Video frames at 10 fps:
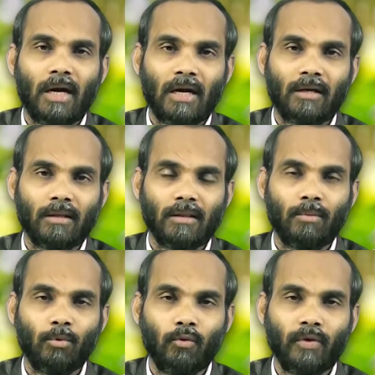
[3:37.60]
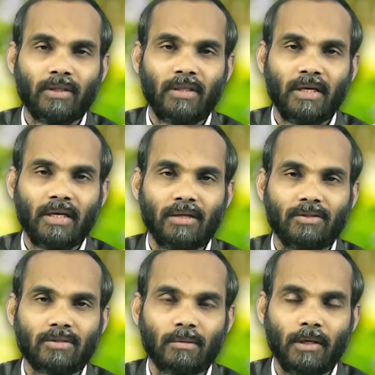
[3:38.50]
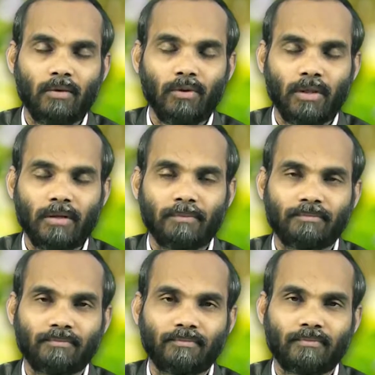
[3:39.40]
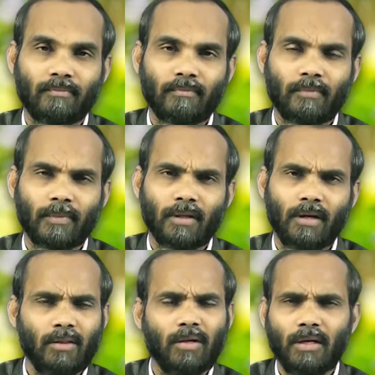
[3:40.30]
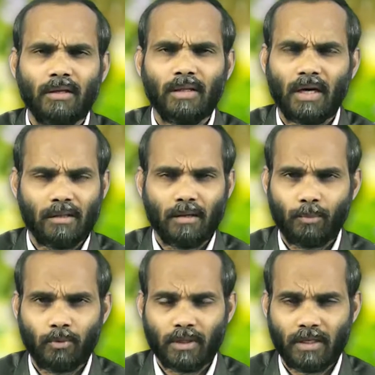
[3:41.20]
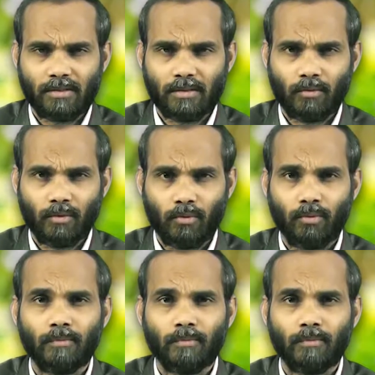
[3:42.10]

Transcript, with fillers: ఆ గ్రంథములో వ్యక్తీకరించబడి ఉంది అందుకని దాదాపు క్రైస్తవులు